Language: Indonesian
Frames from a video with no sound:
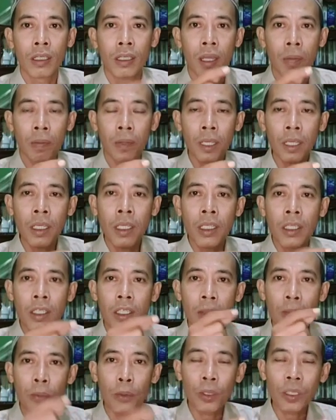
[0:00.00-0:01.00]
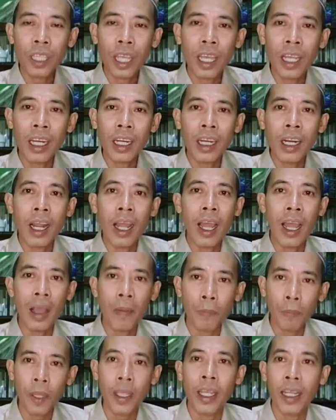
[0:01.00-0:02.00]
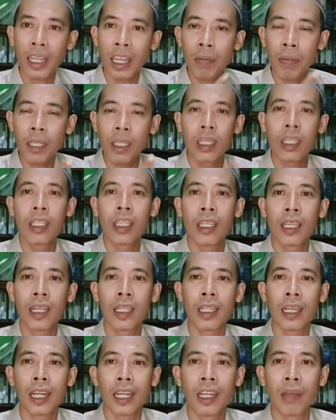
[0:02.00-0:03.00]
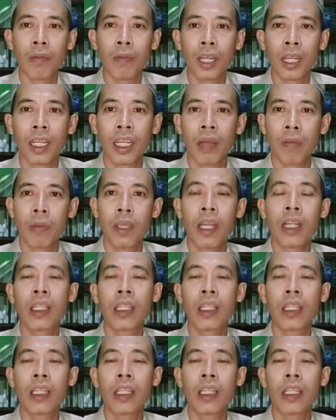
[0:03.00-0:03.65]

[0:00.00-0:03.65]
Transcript: Tapi seputar apa yang kami kritikan terhadap mereka,